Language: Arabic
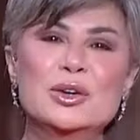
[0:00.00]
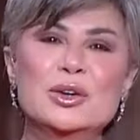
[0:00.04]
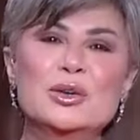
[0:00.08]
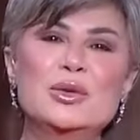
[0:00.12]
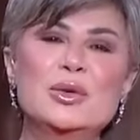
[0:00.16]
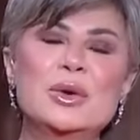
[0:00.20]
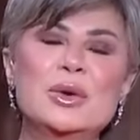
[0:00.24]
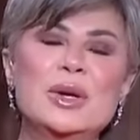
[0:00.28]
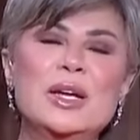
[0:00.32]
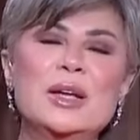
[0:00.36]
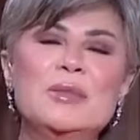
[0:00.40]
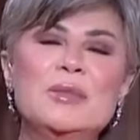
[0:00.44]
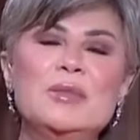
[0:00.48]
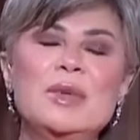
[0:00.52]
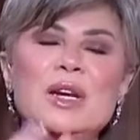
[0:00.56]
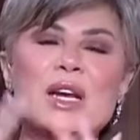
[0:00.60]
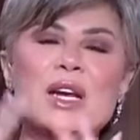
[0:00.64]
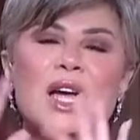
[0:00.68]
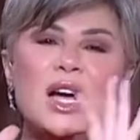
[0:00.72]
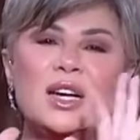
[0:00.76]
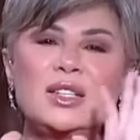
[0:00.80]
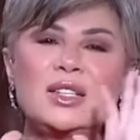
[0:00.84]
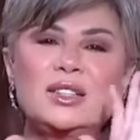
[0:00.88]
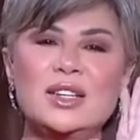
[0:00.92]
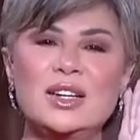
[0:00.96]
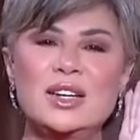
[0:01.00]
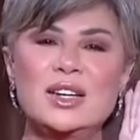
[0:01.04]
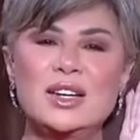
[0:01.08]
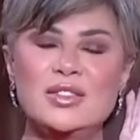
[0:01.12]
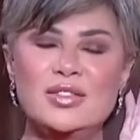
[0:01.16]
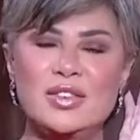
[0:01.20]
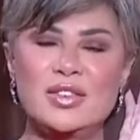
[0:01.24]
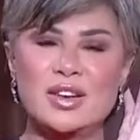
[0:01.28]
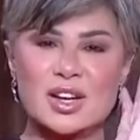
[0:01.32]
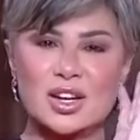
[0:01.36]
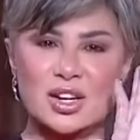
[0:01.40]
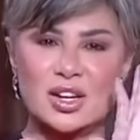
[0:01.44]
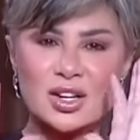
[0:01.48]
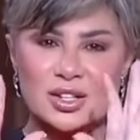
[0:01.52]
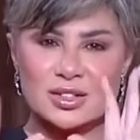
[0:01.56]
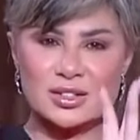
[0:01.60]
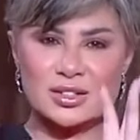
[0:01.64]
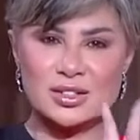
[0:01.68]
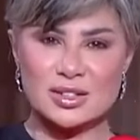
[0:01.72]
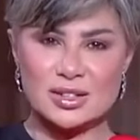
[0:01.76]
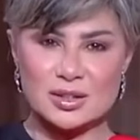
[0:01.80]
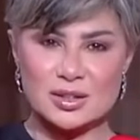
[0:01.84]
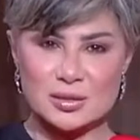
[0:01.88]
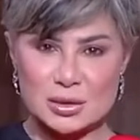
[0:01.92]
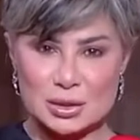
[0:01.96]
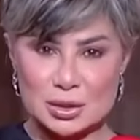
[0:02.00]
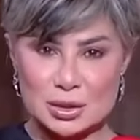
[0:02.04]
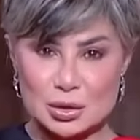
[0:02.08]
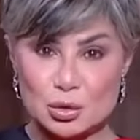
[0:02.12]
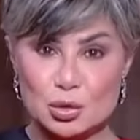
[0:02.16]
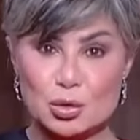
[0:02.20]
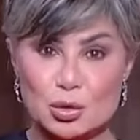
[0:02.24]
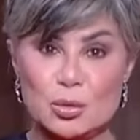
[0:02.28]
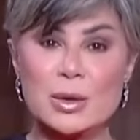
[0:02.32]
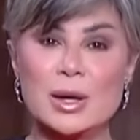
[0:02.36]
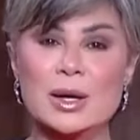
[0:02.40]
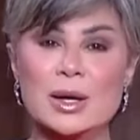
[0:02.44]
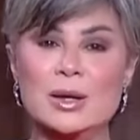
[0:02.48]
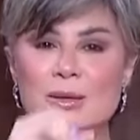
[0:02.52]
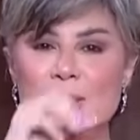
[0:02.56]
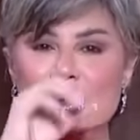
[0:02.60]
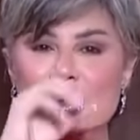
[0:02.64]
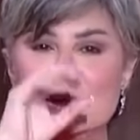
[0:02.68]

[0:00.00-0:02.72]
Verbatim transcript: ومن اكتر الفقرات اللي مطلوبه